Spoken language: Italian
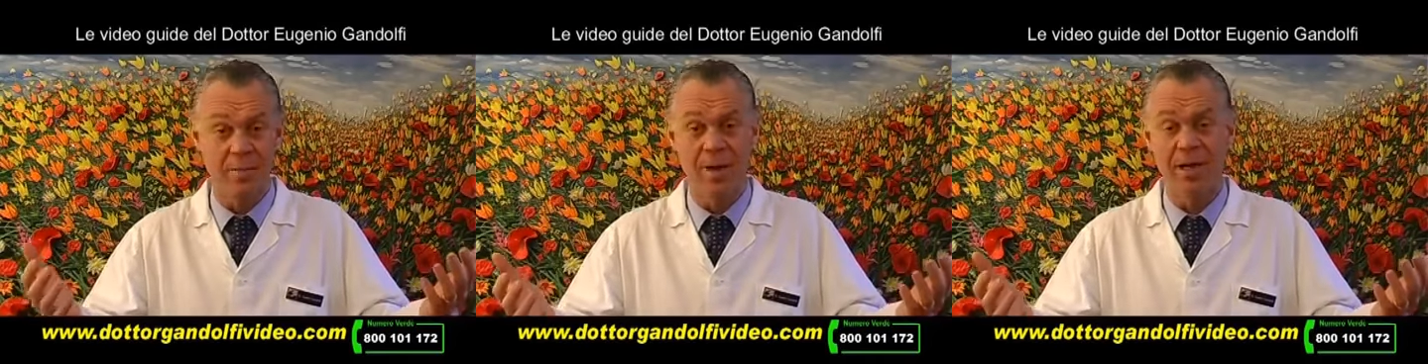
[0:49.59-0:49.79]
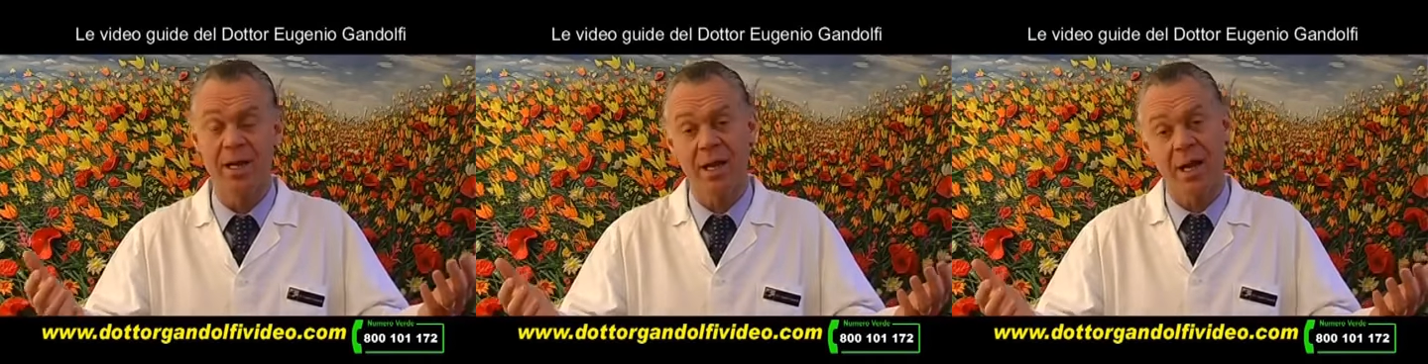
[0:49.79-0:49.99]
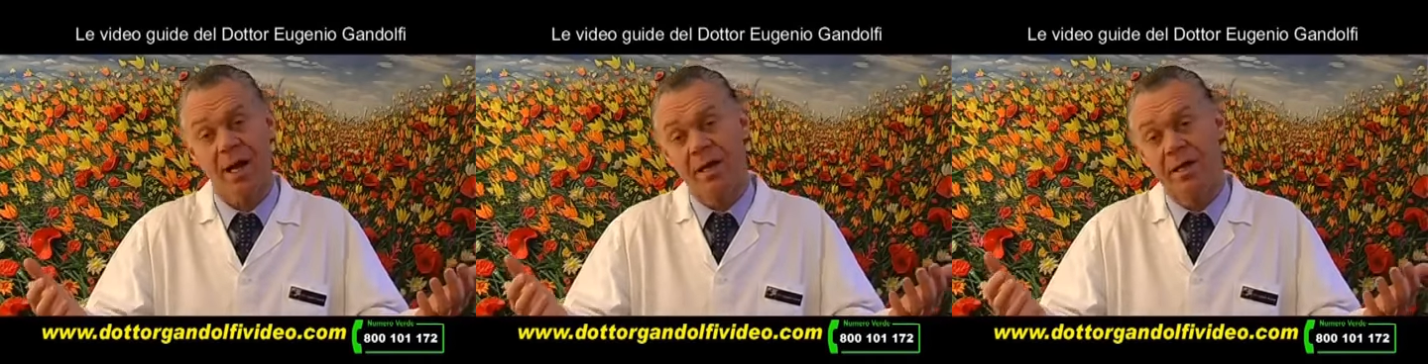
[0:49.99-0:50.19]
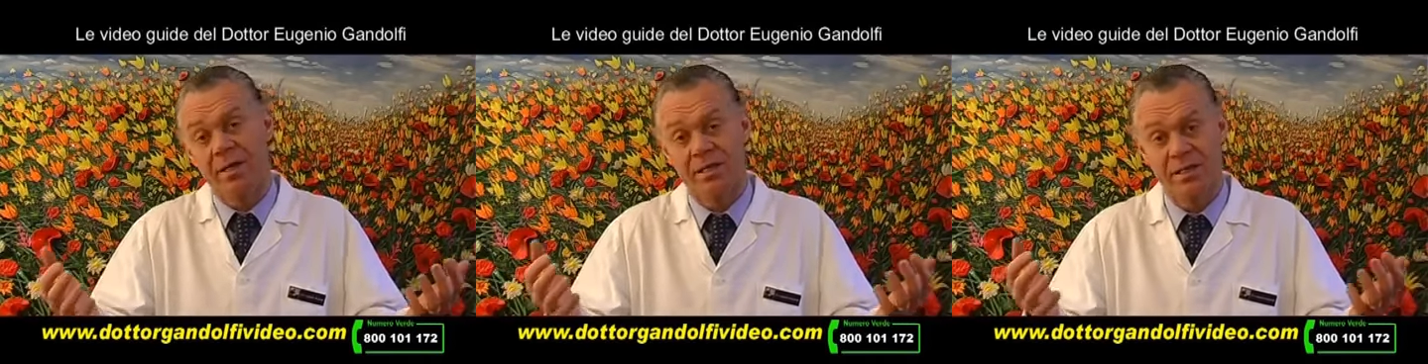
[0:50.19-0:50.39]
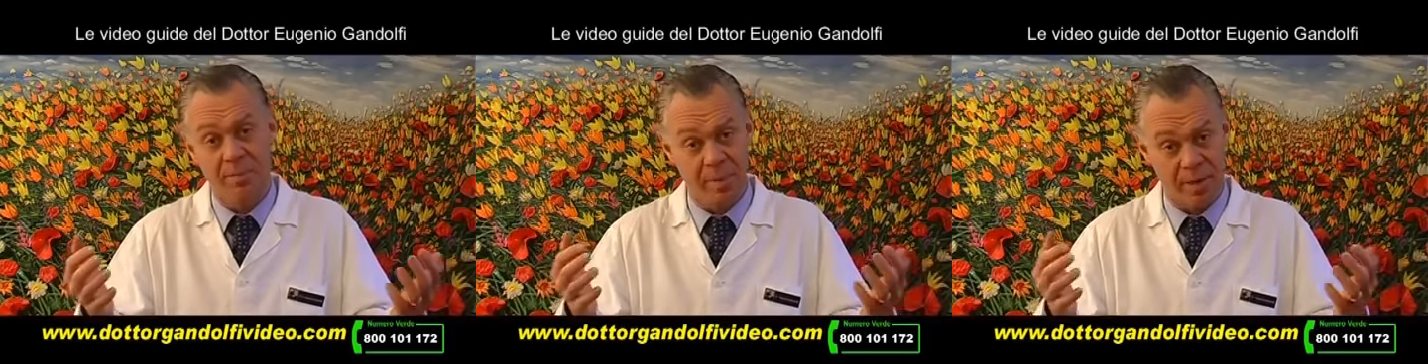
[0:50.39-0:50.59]
dimagrirà,
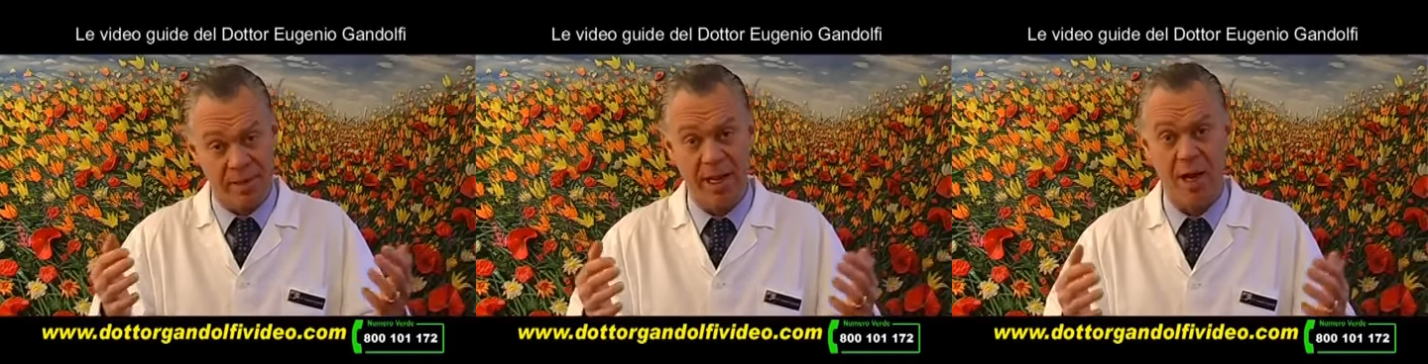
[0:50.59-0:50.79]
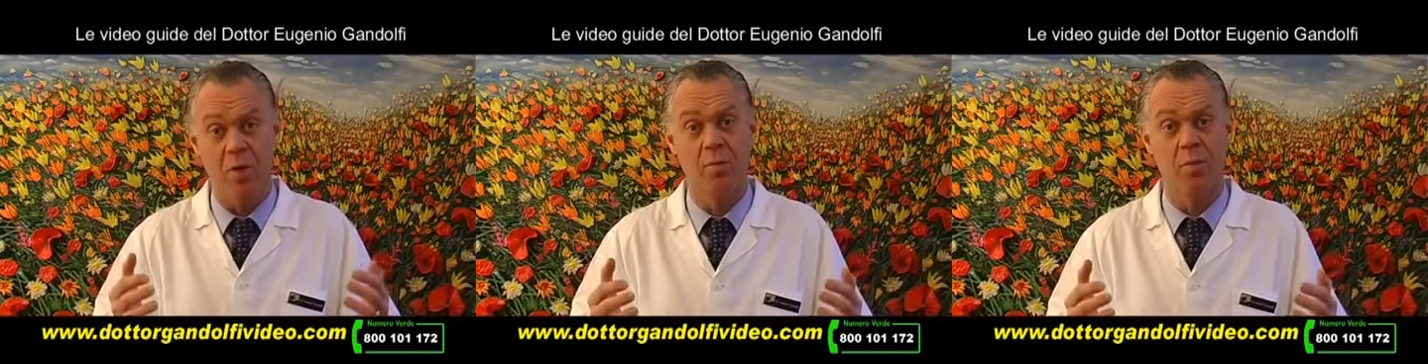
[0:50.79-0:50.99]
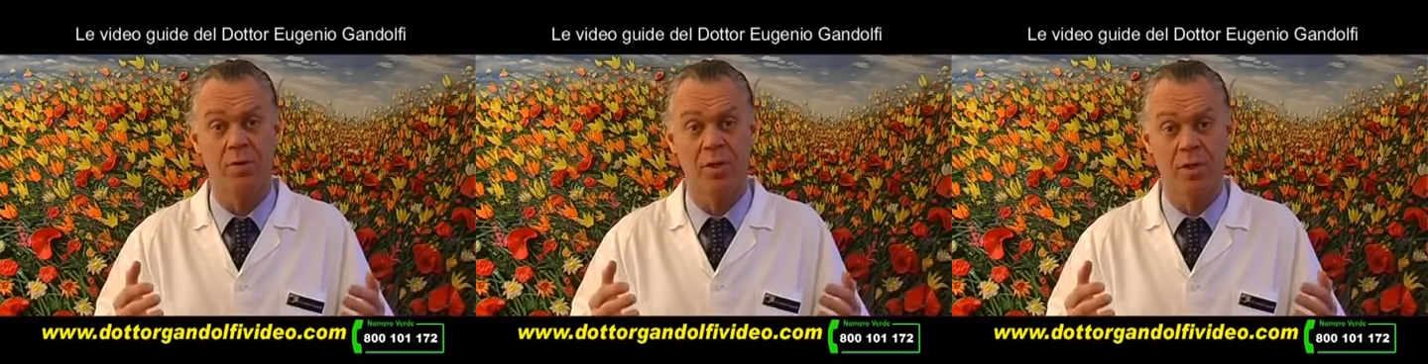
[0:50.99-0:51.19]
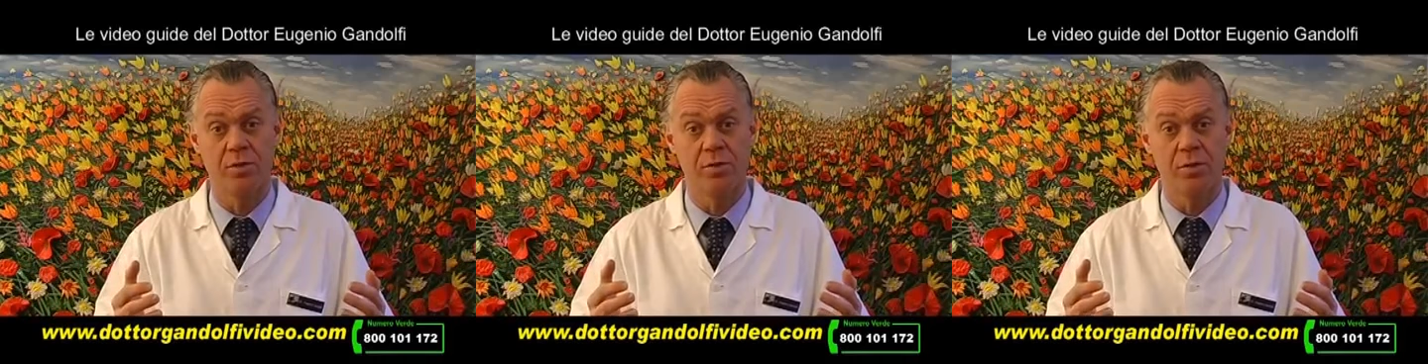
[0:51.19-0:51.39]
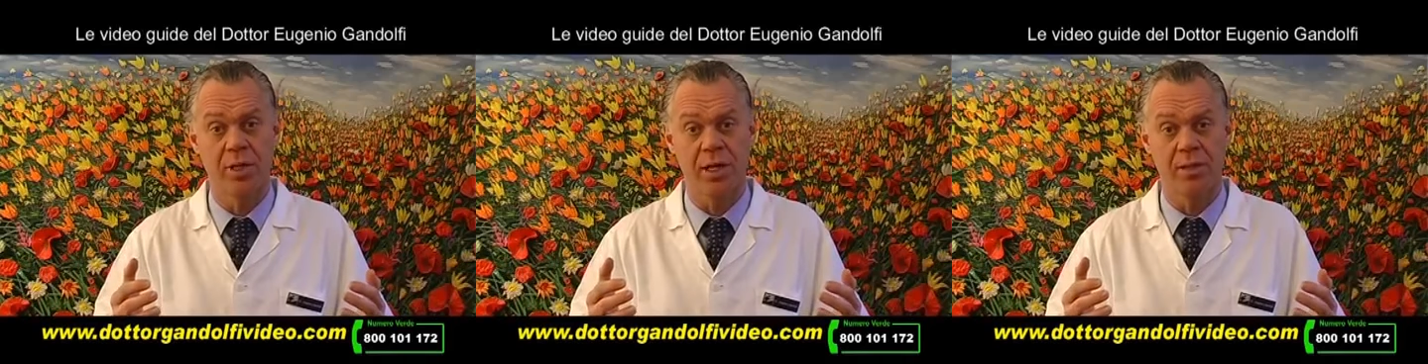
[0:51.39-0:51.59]
si perderà un po' di
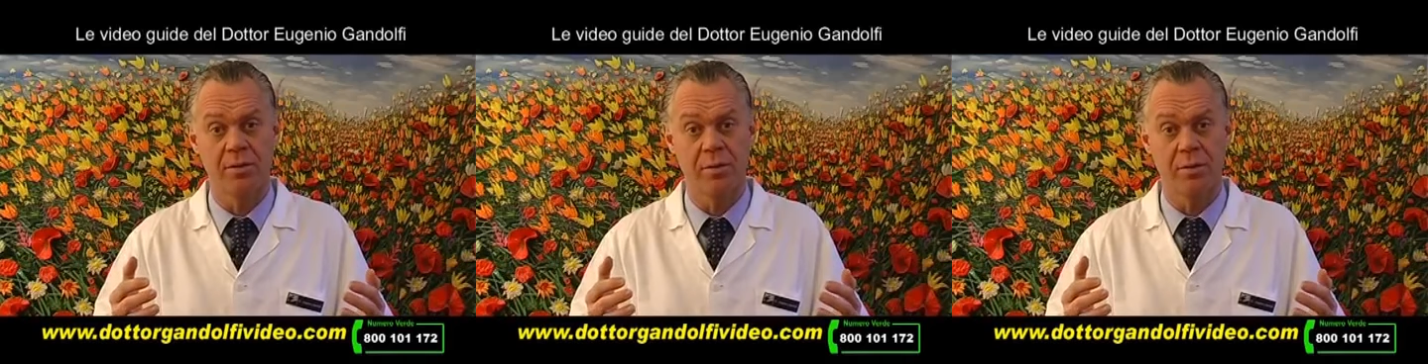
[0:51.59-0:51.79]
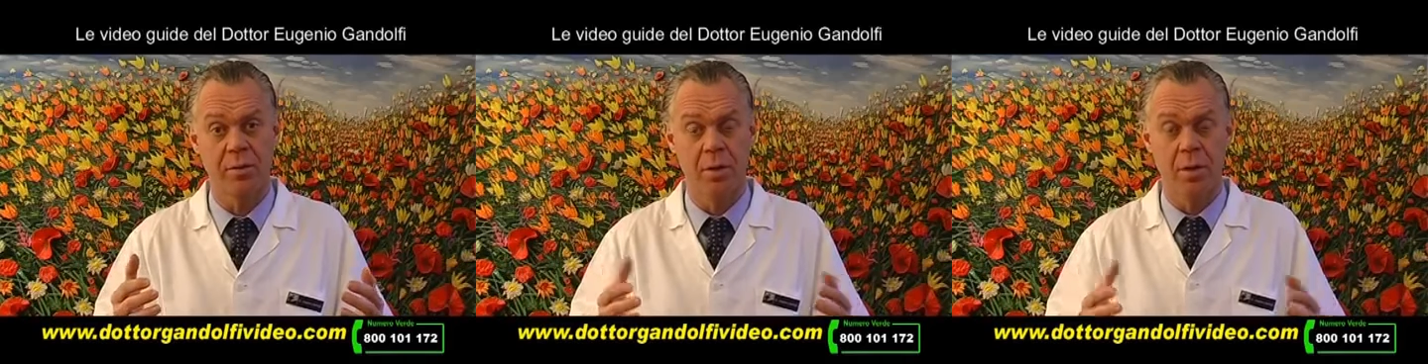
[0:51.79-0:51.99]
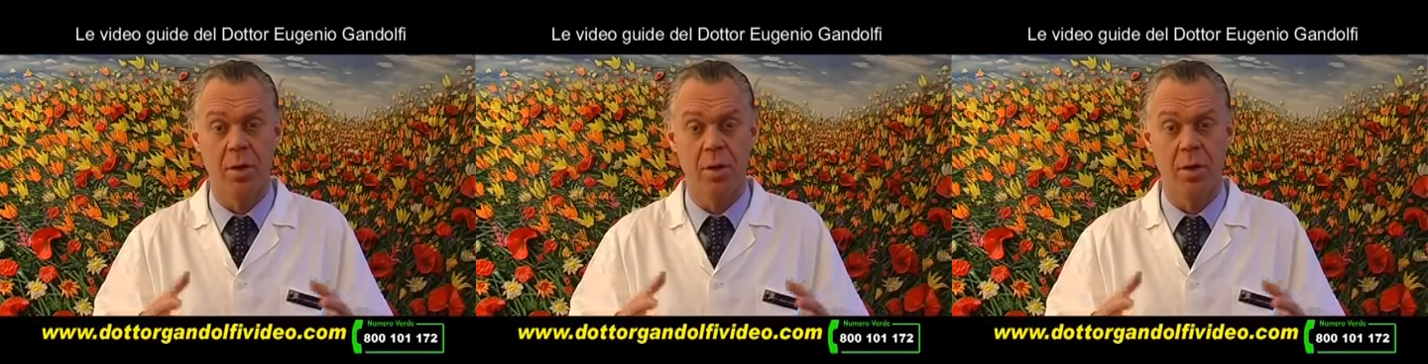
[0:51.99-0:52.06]
risultato